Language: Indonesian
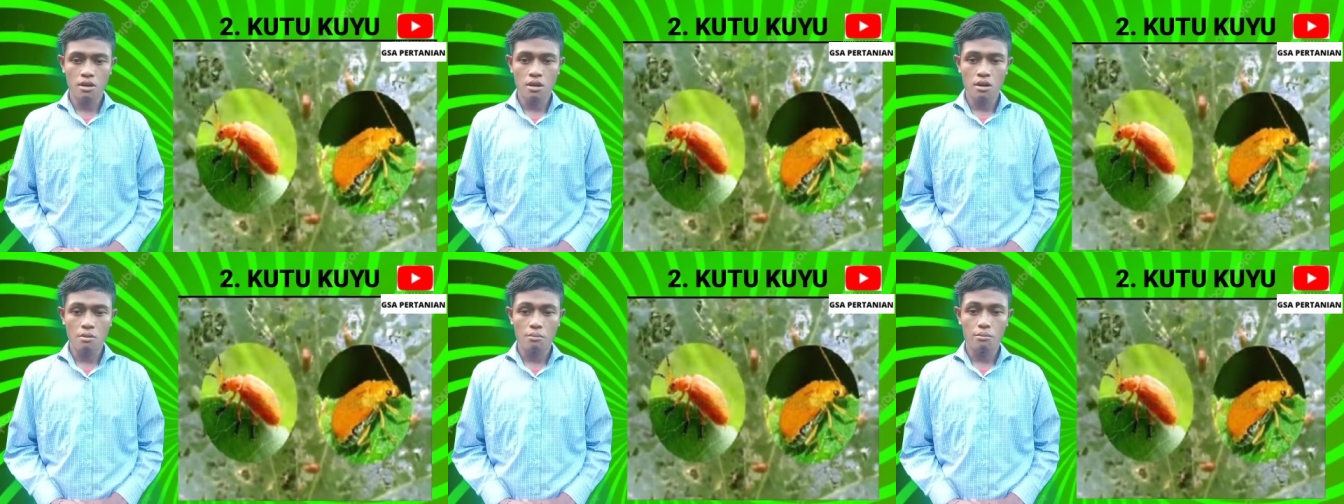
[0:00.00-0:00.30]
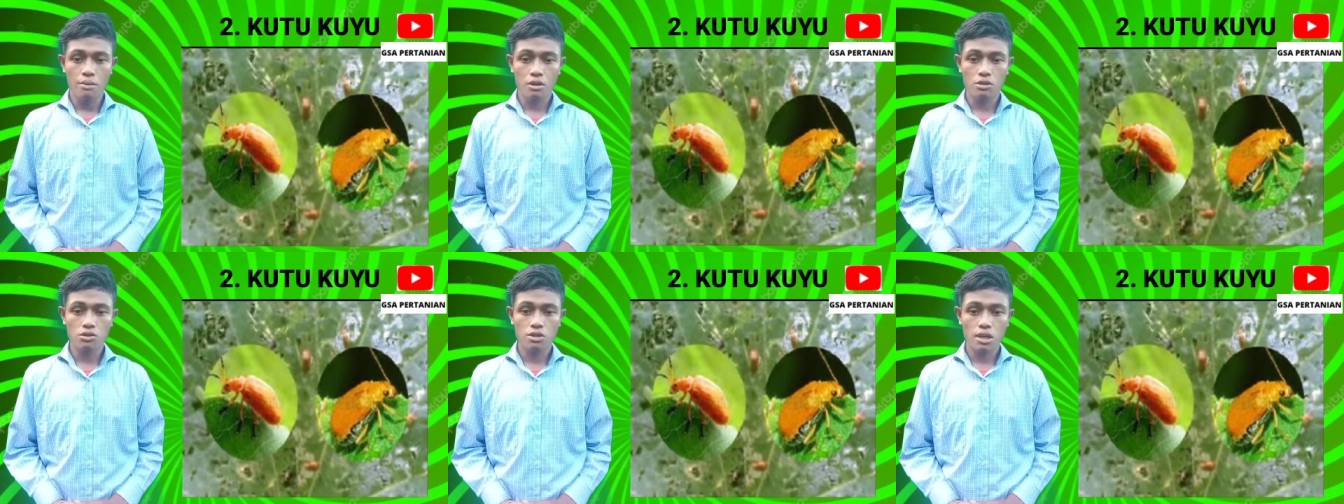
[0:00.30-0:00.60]

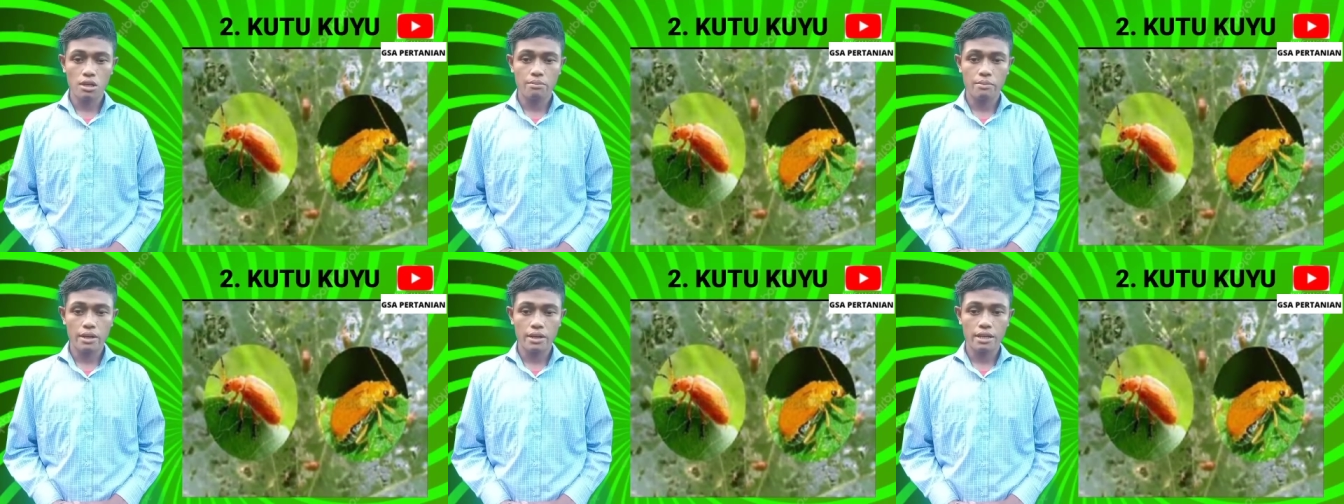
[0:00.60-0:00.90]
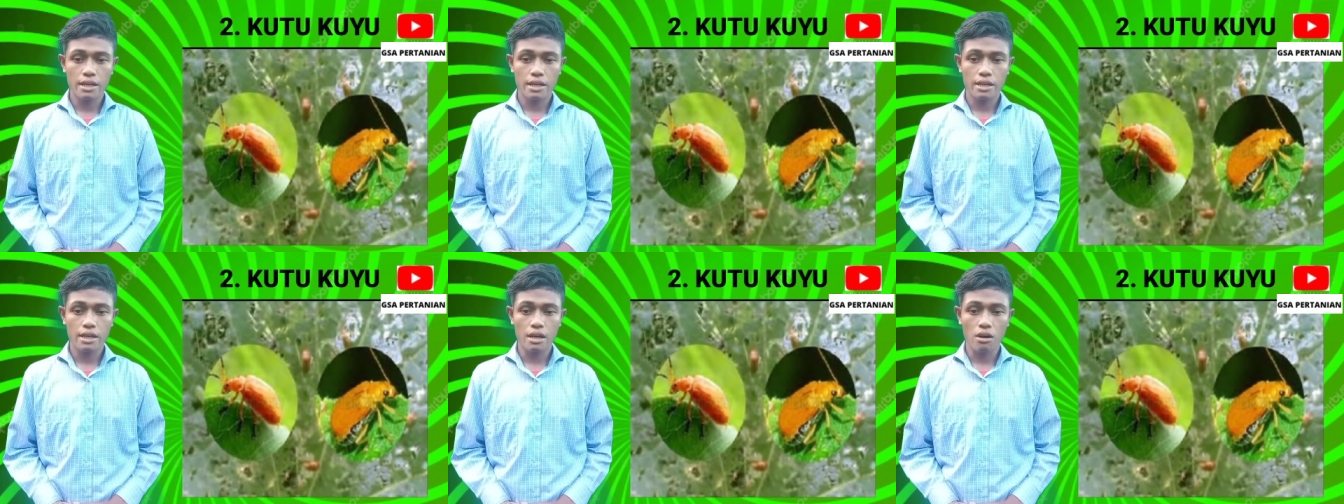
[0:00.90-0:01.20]
Merusak
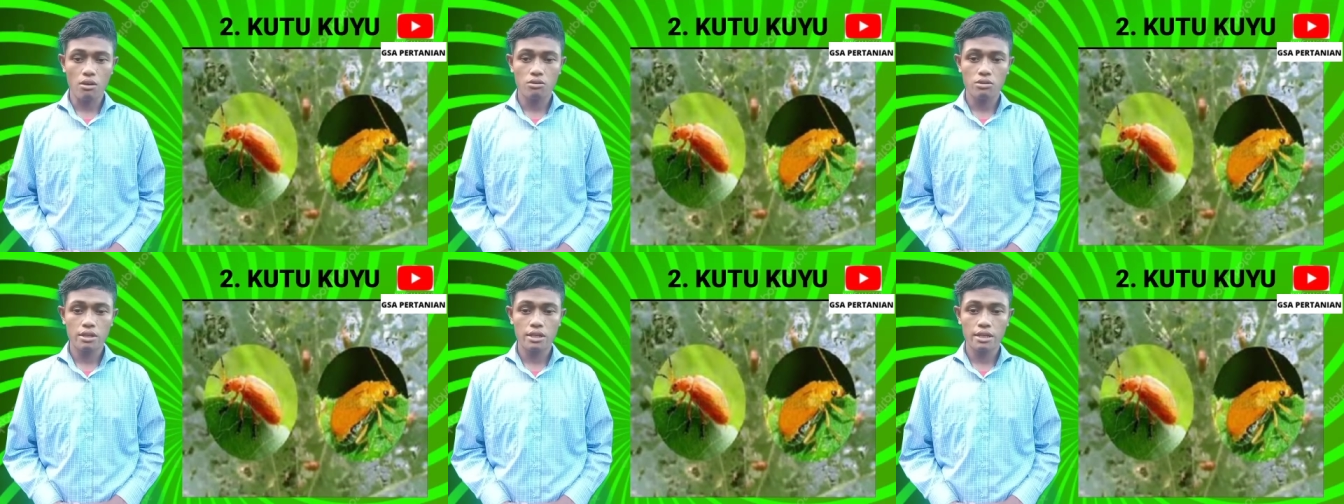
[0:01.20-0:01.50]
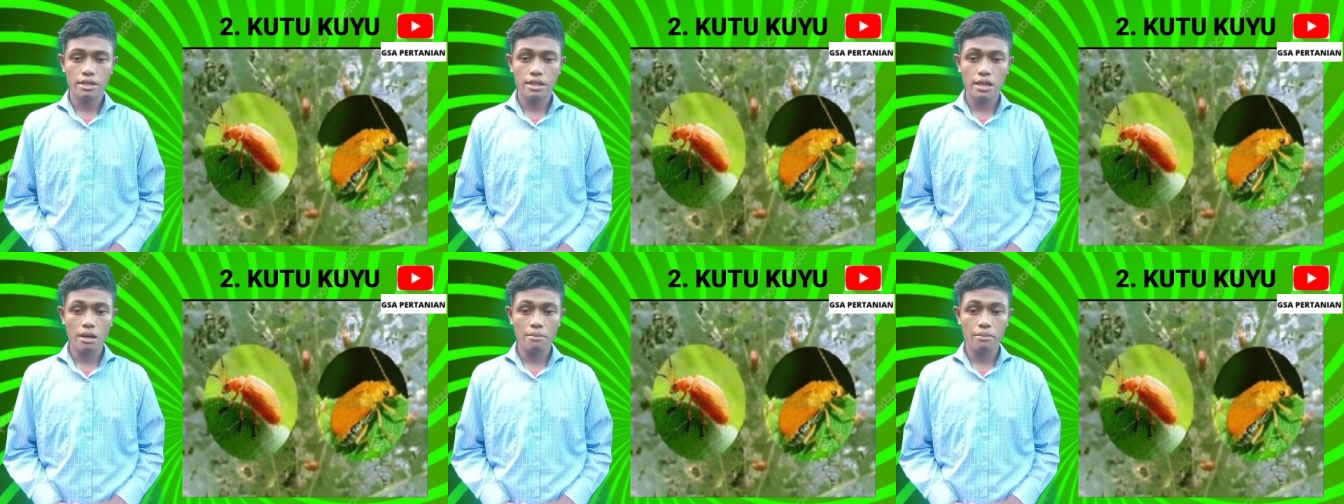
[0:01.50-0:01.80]
bagian daun
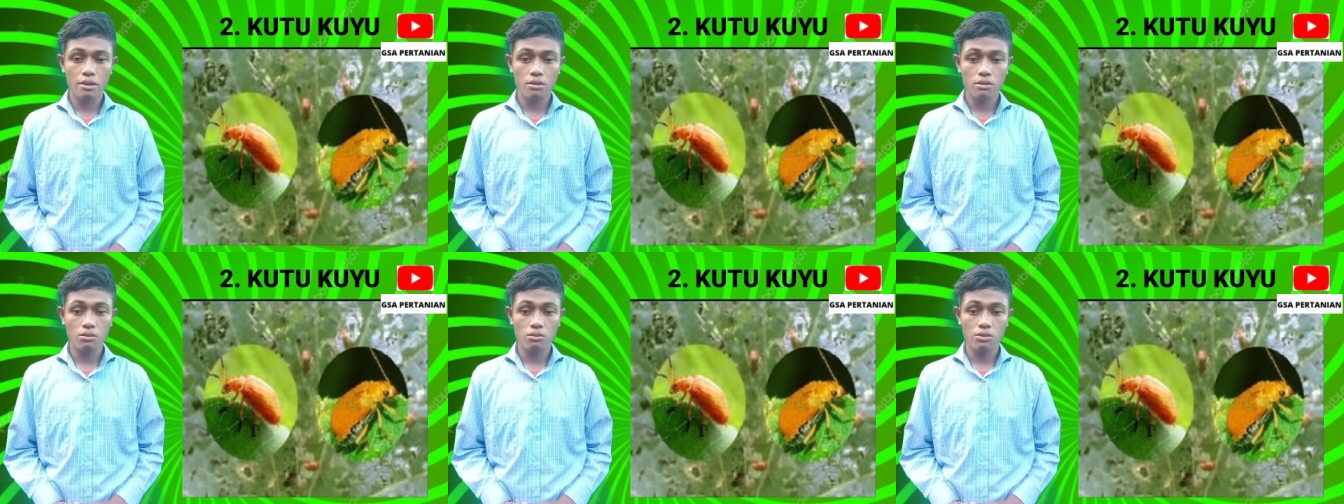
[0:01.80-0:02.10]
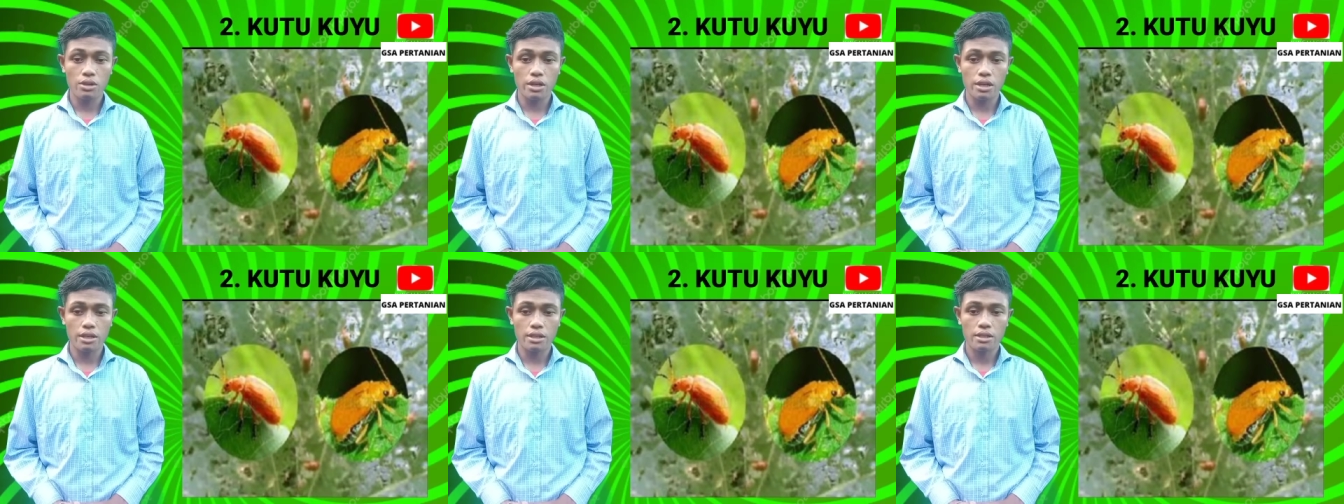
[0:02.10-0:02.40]
hingga menguning,